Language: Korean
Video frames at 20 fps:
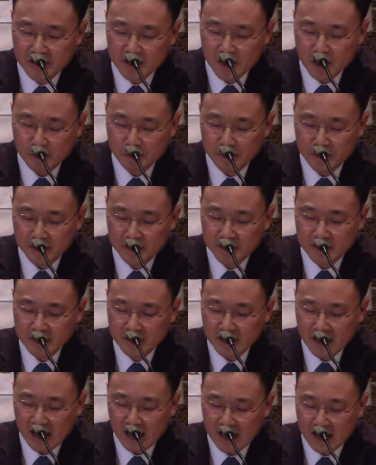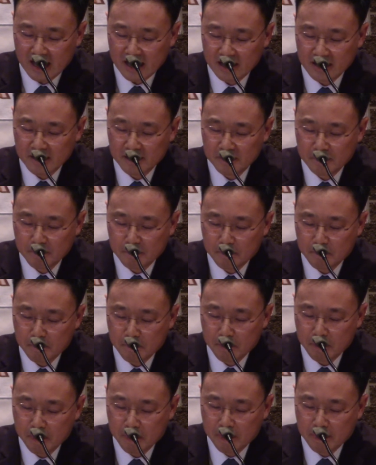첩이었던 하갈
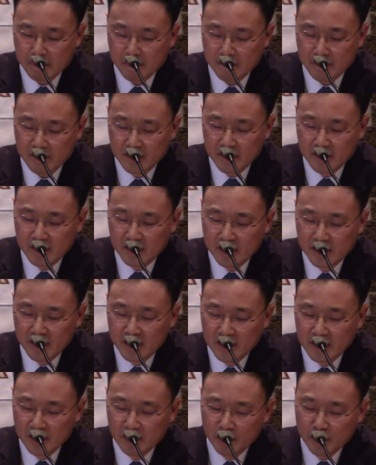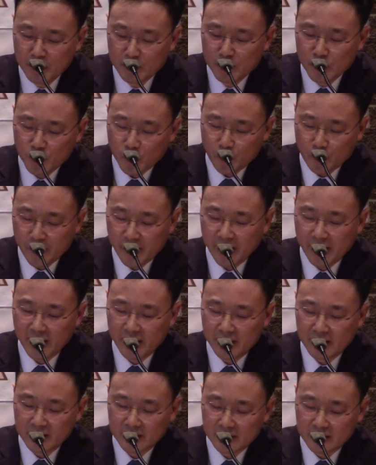이 여인을
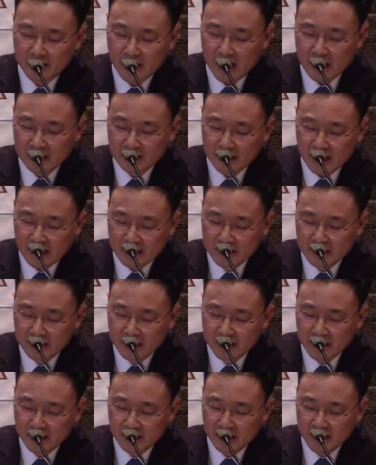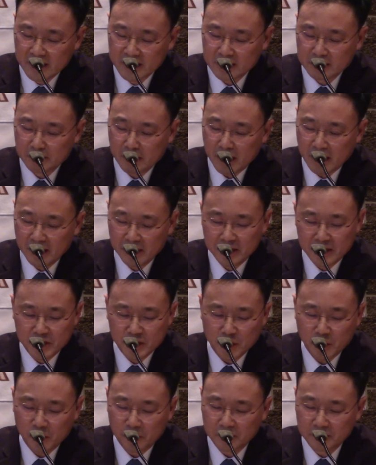통해 낳은 아들이
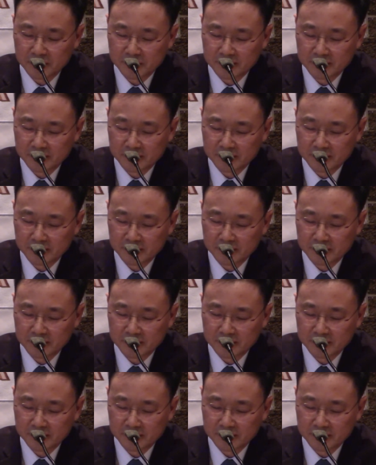이스마엘이죠.